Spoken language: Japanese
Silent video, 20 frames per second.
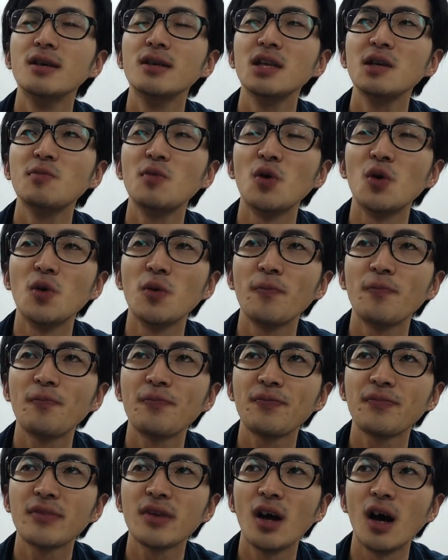でも
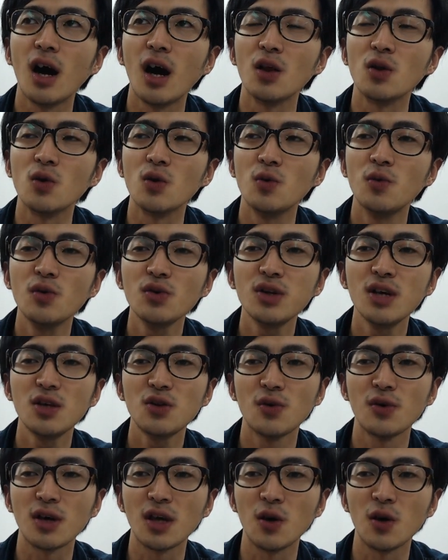あのフォートナイトは